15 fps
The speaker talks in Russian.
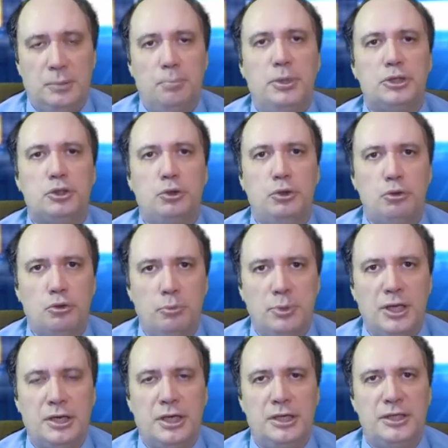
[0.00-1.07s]
Поскольку
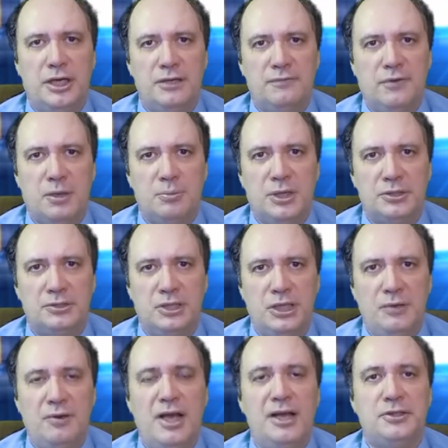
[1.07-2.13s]
блокада информации
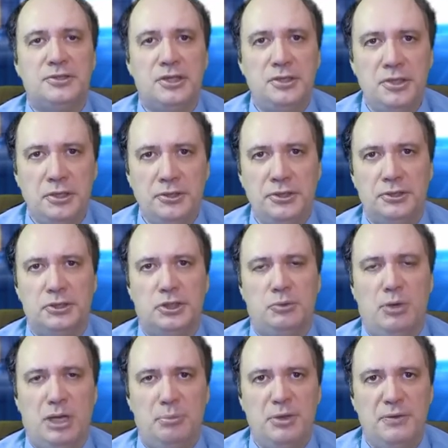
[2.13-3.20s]
является
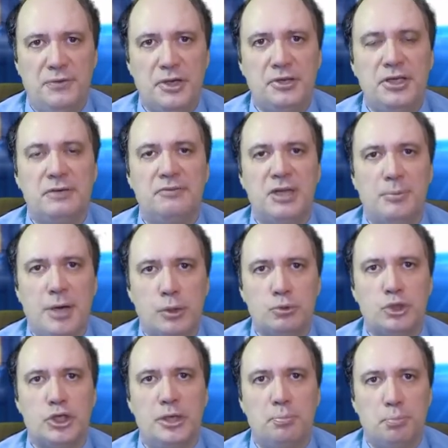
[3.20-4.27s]
единственным эффективным
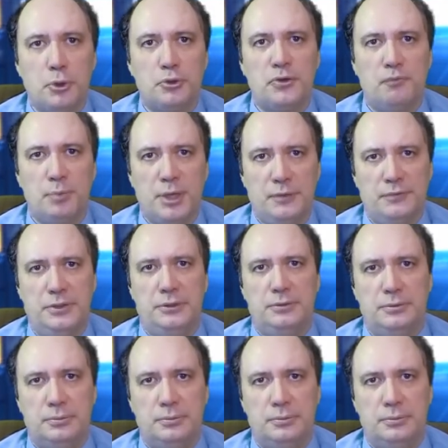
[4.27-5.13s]
оружием против правды.